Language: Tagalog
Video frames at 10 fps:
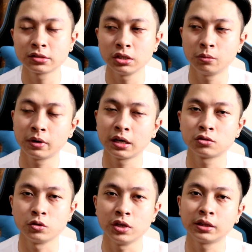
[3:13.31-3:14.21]
sa inyong mga
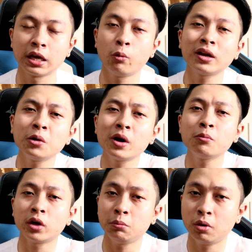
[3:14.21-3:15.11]
estudyante, eh, wag na
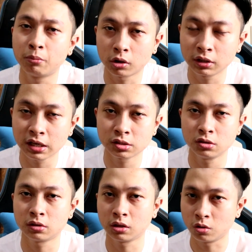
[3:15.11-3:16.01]
wag mong
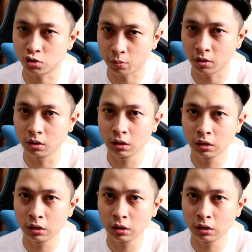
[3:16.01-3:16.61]
iba-broadcast yung negosyo mo